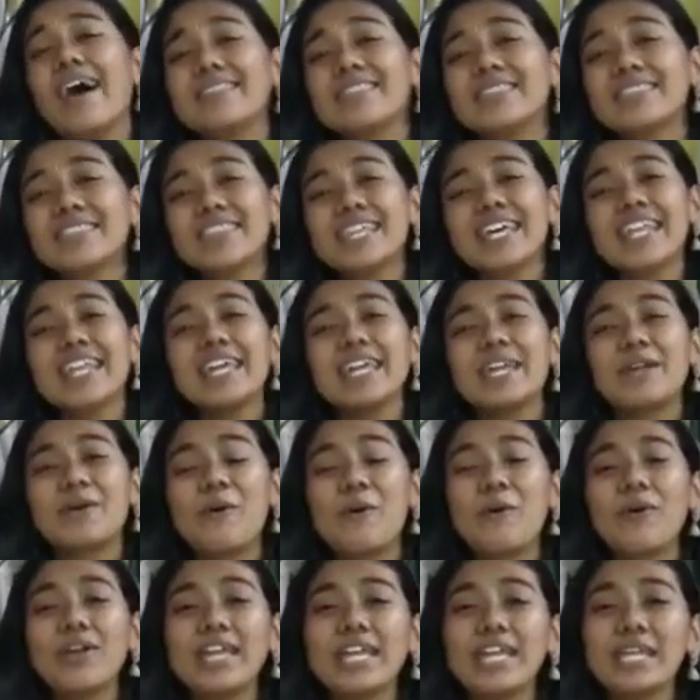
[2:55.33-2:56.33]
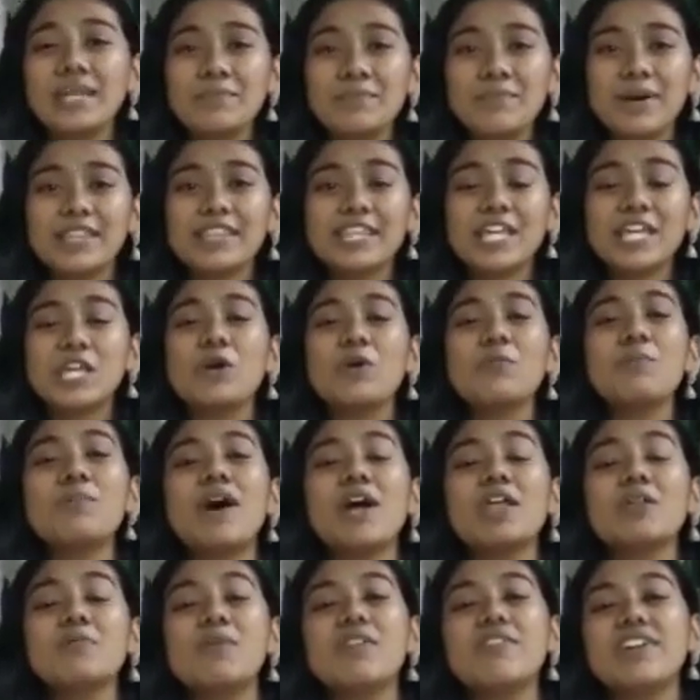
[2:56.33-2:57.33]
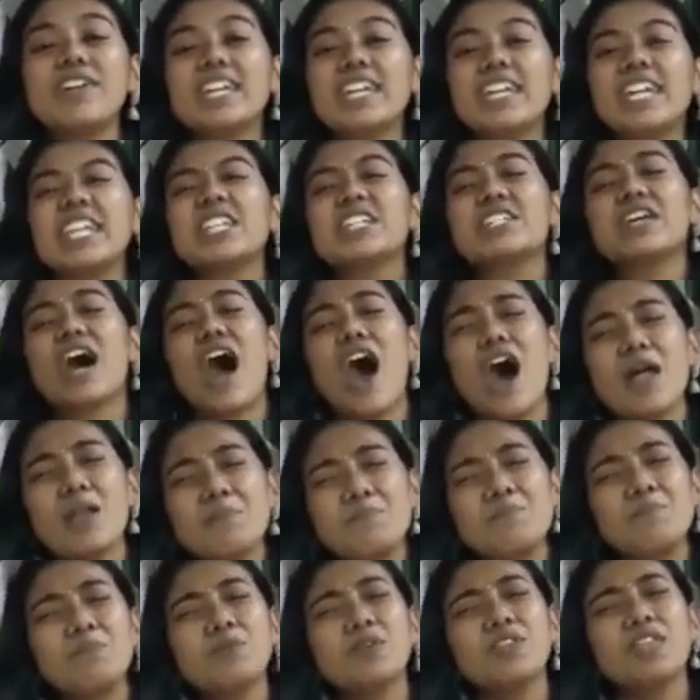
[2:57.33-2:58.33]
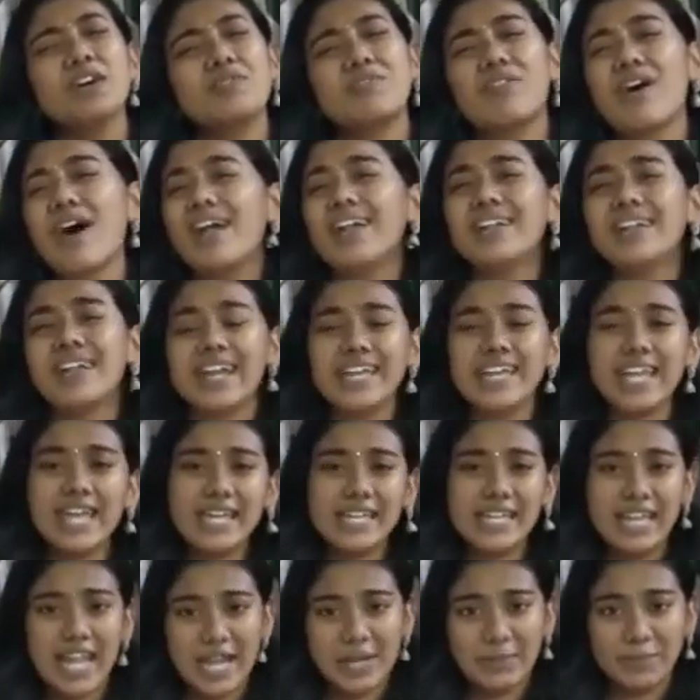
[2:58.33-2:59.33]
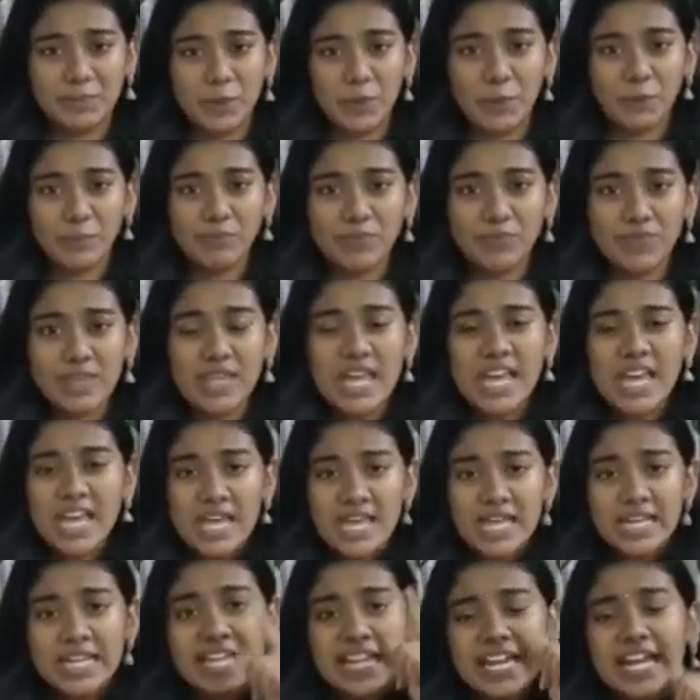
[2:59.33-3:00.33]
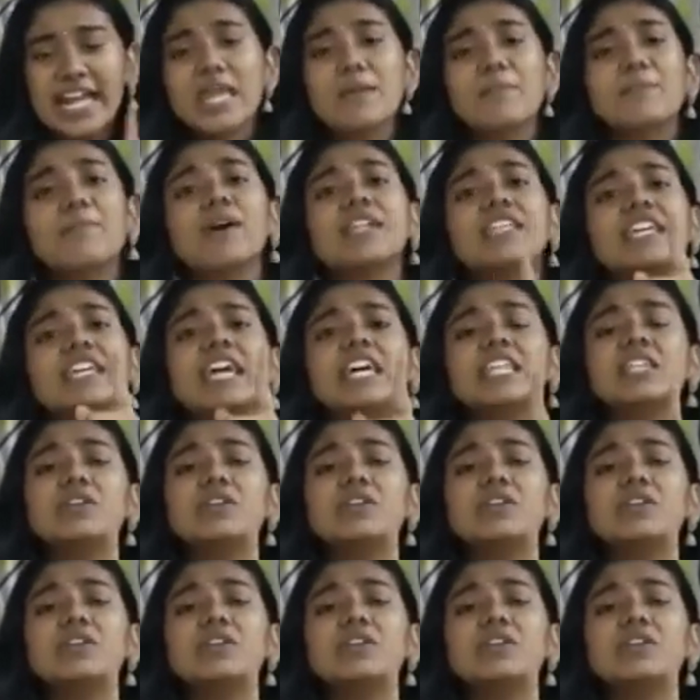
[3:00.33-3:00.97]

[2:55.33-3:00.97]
அத்தனை கோடி இன்பத்தையும் அனுபவிக்கின்ற அற்புத வாழ்க்கையை கேட்போம் கிடைப்பது